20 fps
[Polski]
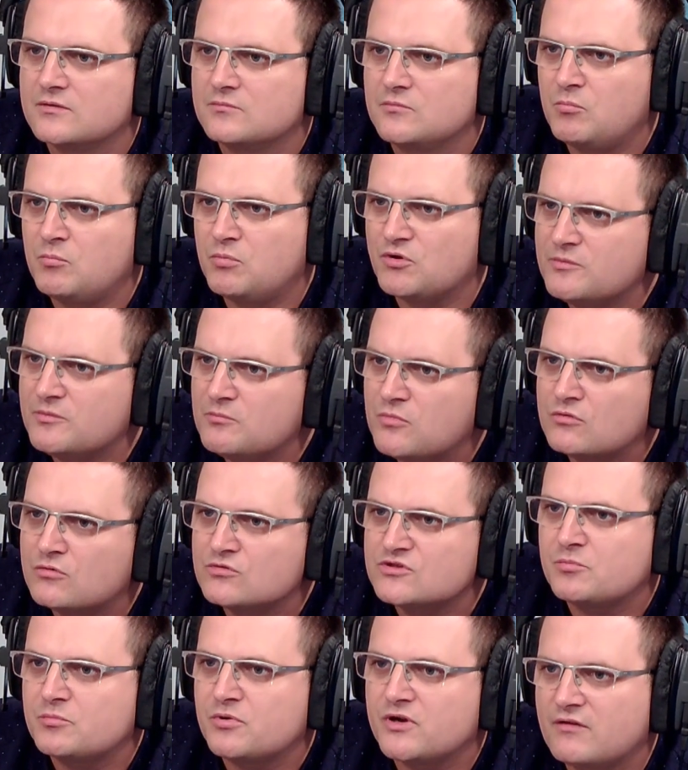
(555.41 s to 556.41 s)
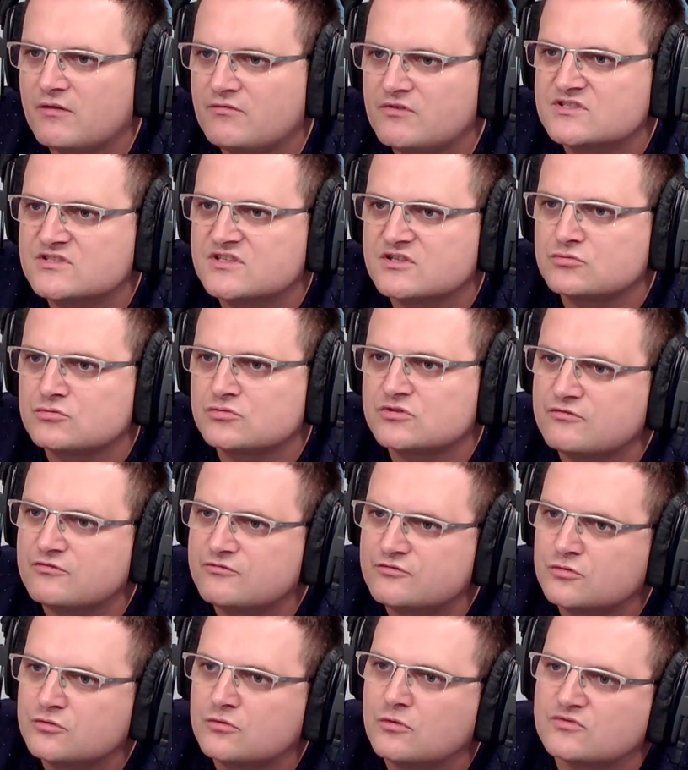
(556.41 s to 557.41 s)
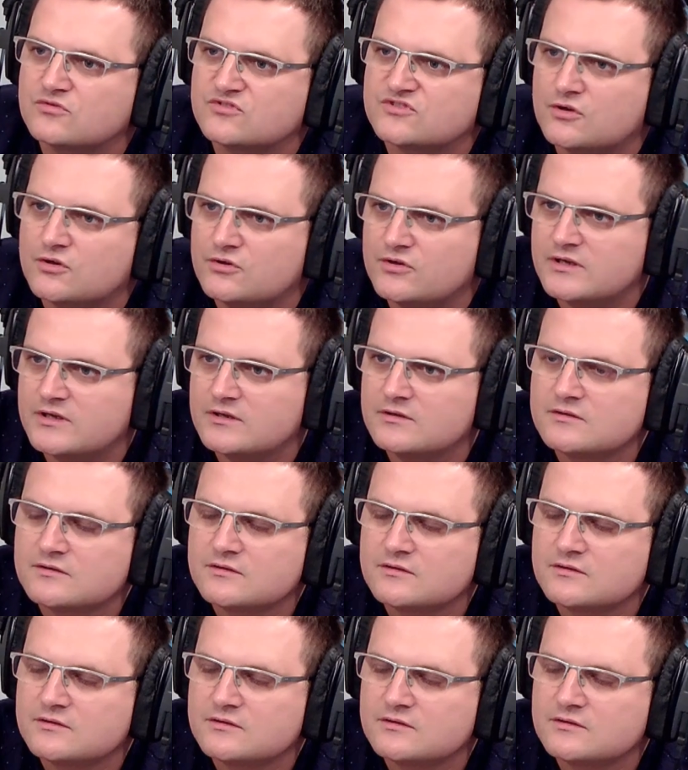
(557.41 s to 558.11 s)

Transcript: Bo potem mogą się pojawić zarzuty w drugą stronę.